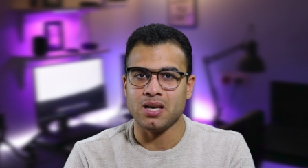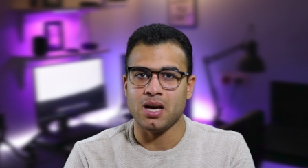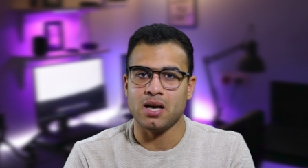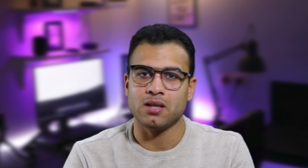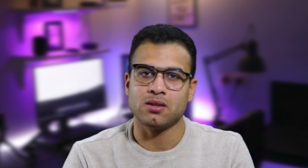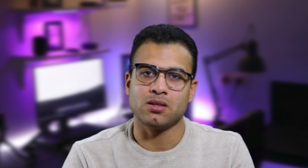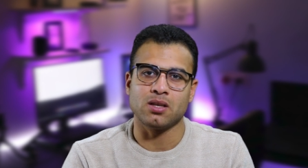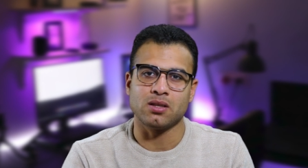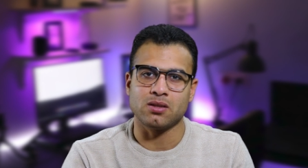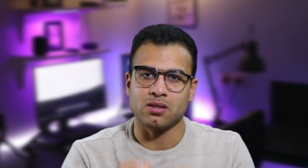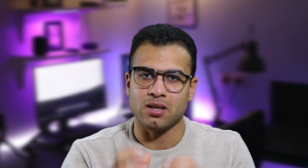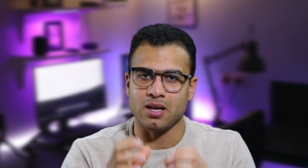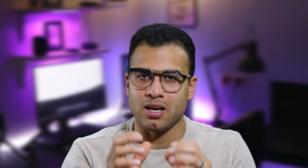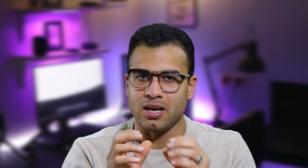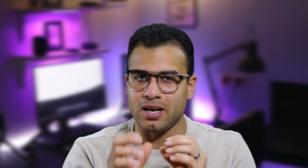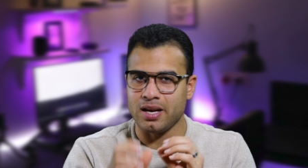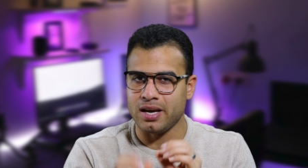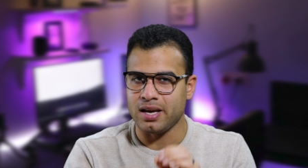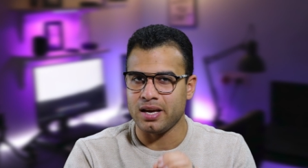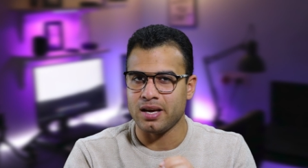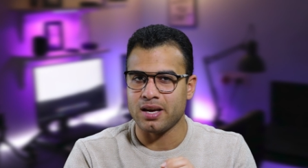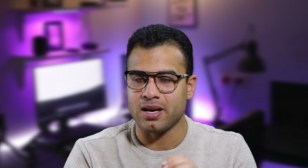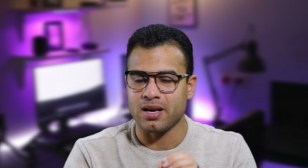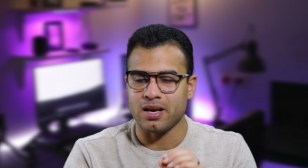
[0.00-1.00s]
حته اللي
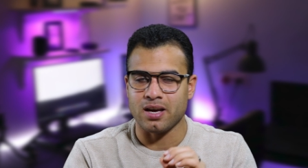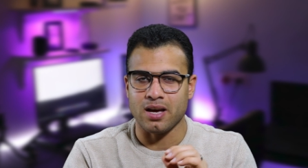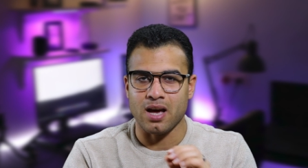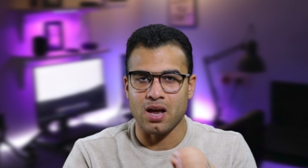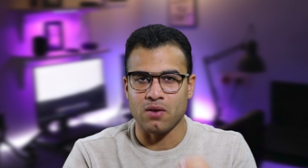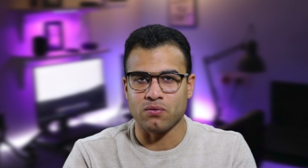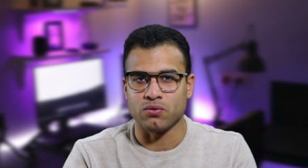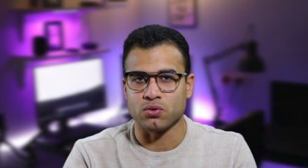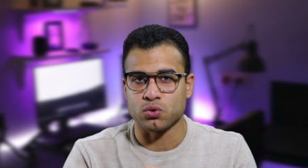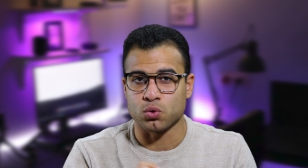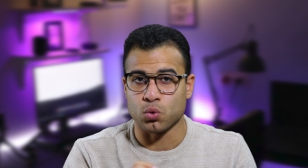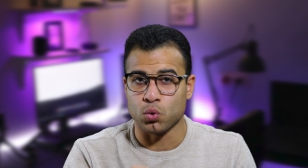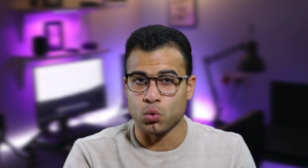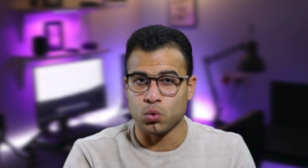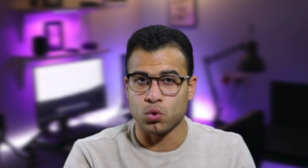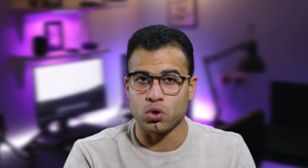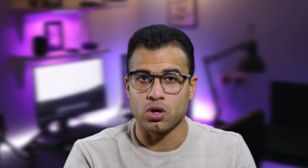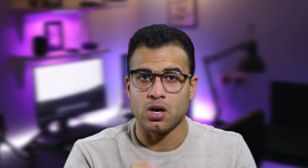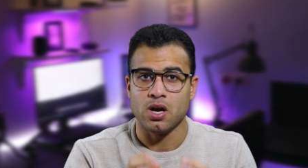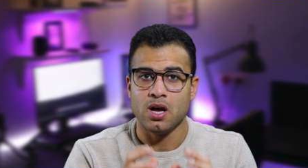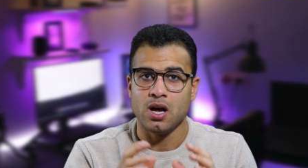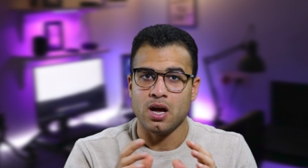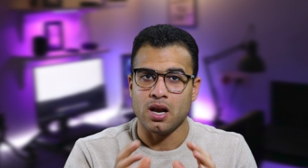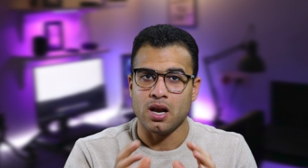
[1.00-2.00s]
هي 1000 ظهور